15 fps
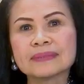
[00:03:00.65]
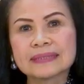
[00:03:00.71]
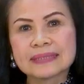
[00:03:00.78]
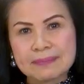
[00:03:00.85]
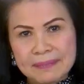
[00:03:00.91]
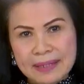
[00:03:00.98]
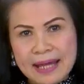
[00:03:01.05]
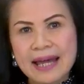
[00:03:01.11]

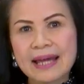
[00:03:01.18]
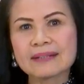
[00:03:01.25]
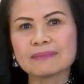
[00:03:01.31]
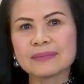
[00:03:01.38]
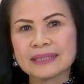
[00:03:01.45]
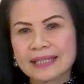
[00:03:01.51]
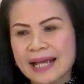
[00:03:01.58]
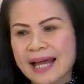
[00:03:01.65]
สำคัญ
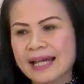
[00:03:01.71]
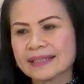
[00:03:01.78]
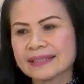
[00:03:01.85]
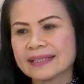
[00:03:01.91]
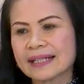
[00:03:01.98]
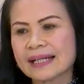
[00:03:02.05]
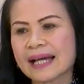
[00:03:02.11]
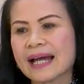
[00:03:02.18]
เหมือนกัน
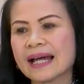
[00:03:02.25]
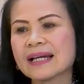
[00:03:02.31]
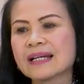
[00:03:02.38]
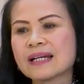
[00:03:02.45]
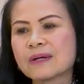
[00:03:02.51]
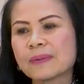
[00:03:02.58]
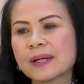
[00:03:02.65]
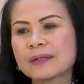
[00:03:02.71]
นะคะ
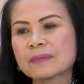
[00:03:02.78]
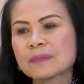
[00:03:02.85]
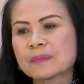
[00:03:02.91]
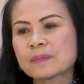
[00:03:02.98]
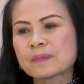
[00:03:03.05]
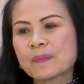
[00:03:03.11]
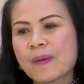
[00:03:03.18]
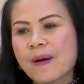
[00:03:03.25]
เพราะฉะนั้น
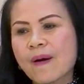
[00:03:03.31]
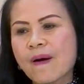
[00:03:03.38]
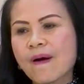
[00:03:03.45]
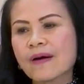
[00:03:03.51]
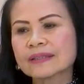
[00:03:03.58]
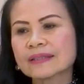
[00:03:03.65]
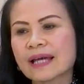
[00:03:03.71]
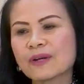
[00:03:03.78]
พอ
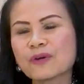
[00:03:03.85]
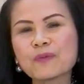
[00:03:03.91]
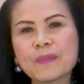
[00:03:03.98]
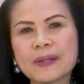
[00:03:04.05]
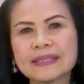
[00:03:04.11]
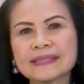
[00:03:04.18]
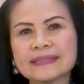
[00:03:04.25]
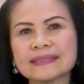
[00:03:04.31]
ทะลุ
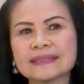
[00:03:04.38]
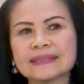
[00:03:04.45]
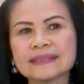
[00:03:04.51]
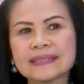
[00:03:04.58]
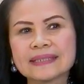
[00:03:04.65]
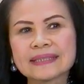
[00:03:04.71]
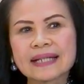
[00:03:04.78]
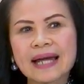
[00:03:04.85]
ไปถึง
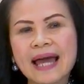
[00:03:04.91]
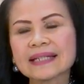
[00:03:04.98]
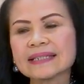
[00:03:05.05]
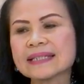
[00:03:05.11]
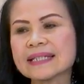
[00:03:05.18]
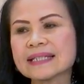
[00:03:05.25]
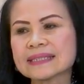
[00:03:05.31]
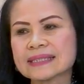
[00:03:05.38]
ขั้น
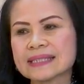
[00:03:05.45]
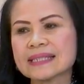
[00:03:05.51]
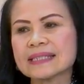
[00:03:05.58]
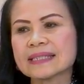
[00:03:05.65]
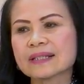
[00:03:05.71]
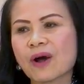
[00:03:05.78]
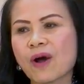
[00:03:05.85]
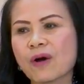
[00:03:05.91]
ที่
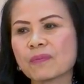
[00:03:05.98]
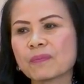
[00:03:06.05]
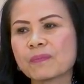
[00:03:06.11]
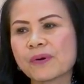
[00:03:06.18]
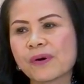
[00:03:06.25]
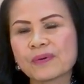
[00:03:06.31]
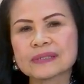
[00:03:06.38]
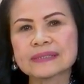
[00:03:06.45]
4 ของ
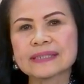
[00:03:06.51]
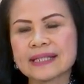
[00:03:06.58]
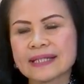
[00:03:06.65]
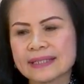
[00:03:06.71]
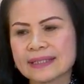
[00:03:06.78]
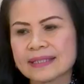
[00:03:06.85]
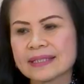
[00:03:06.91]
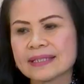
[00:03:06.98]

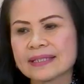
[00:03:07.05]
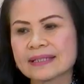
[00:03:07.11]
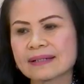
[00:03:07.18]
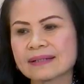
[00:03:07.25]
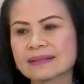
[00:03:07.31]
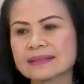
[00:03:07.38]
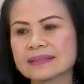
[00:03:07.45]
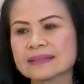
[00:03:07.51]
process นี้
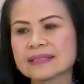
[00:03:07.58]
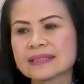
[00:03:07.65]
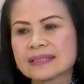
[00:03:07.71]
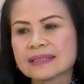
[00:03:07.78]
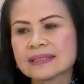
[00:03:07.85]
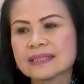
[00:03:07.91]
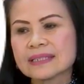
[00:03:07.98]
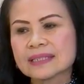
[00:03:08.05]
ก็คือ
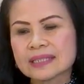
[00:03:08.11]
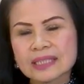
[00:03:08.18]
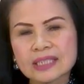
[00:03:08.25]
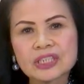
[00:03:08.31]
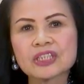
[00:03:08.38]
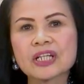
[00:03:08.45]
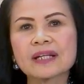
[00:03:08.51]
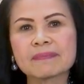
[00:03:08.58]

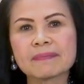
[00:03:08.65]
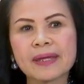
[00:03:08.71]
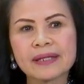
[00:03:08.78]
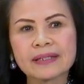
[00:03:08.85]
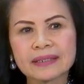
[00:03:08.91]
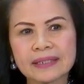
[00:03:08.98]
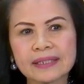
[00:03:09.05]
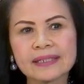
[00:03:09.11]
decision
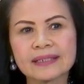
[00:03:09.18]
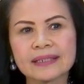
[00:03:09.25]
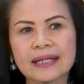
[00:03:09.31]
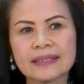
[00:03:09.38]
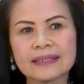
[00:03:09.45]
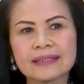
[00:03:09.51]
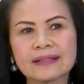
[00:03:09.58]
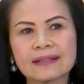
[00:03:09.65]
making
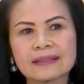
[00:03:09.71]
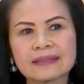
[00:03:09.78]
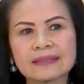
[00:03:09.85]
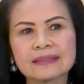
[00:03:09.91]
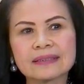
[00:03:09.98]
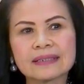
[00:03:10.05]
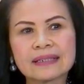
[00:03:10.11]
อันนี้ก็คือ